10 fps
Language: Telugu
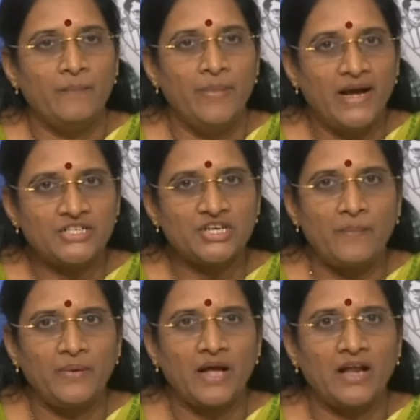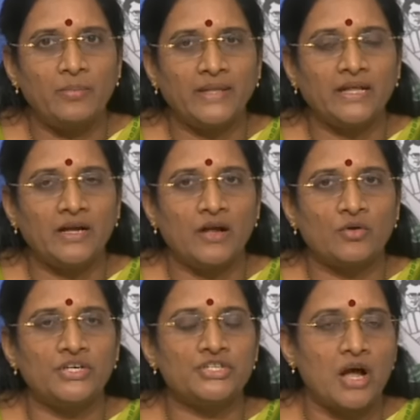బెల్ట్ షాపులకు అనుబంధంగా
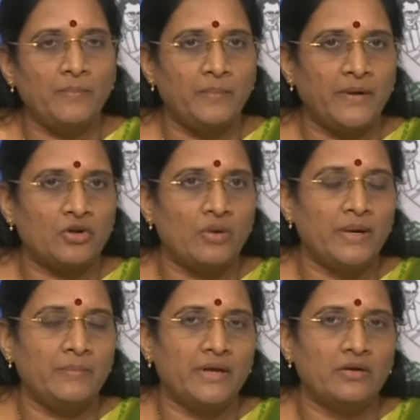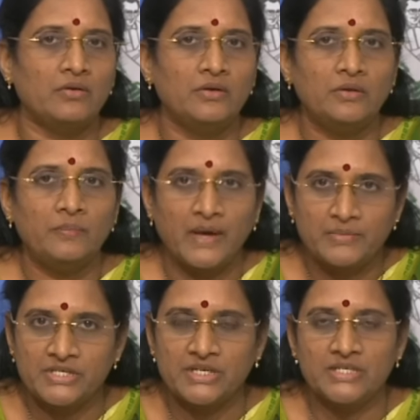కొన్ని షాపులు పెట్టుకోమని మీరు
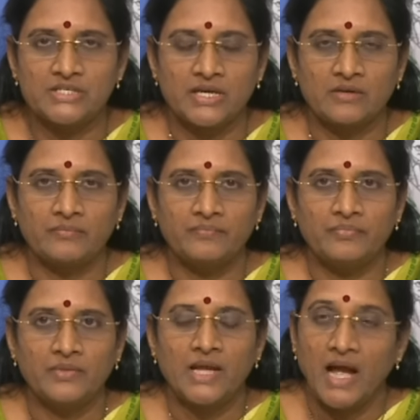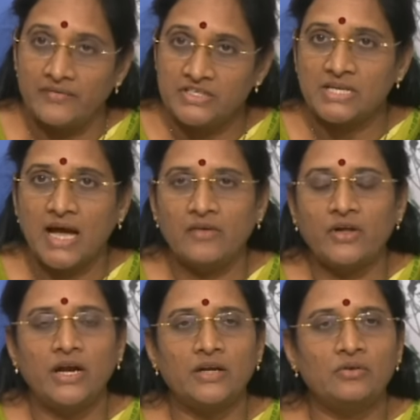పర్మిషన్లు ఇచ్చారు అవి చాలా
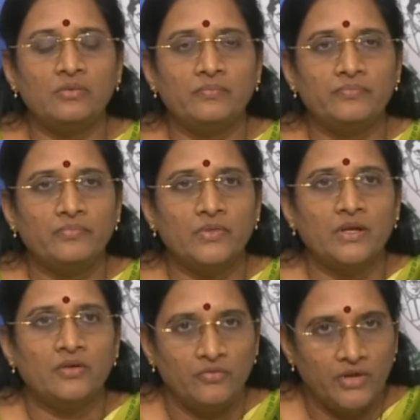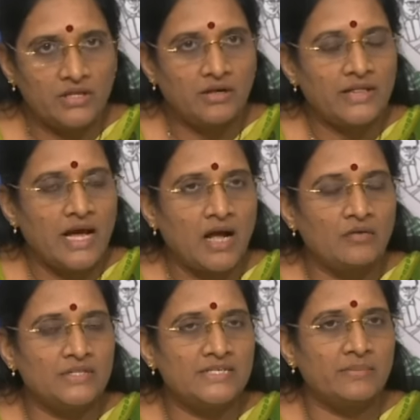అన్నట్టు వీధుల దాకా
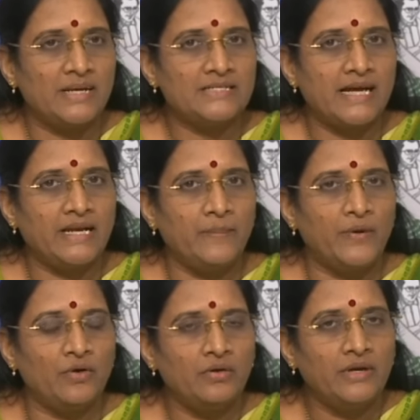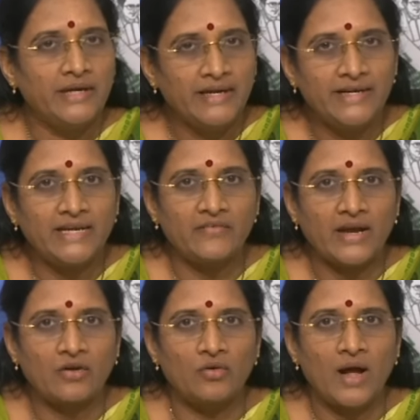వచ్చిన మద్యాన్ని ఇప్పుడు ఇంటి
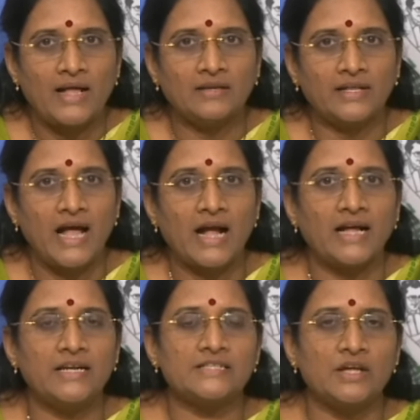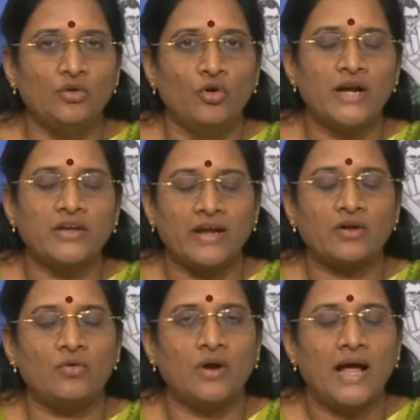వరకు కాదు కదా కనీసం నోటి
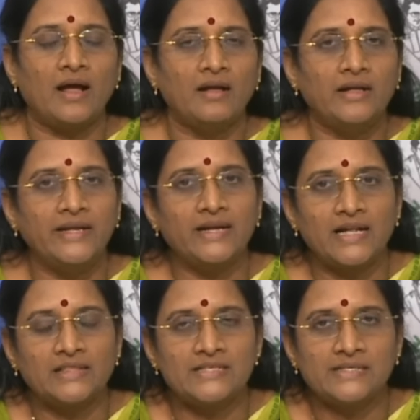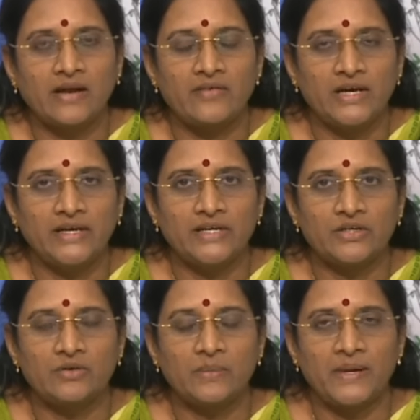వరకు కూడా ఇంకా
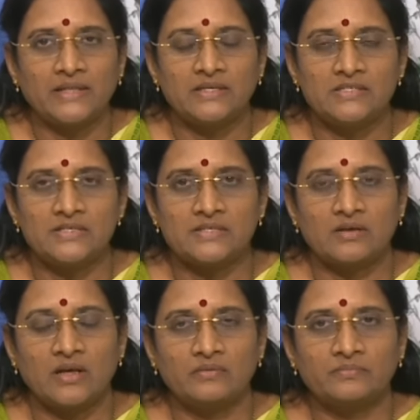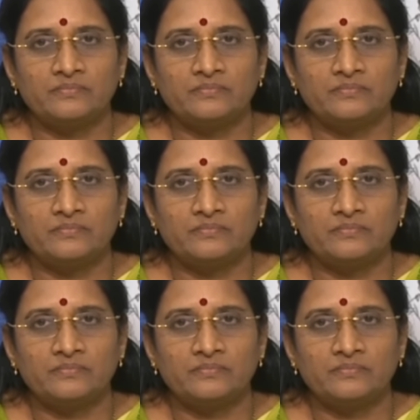తీసుకురావాలనేటటువంటి ప్రయత్నం చేస్తున్నారు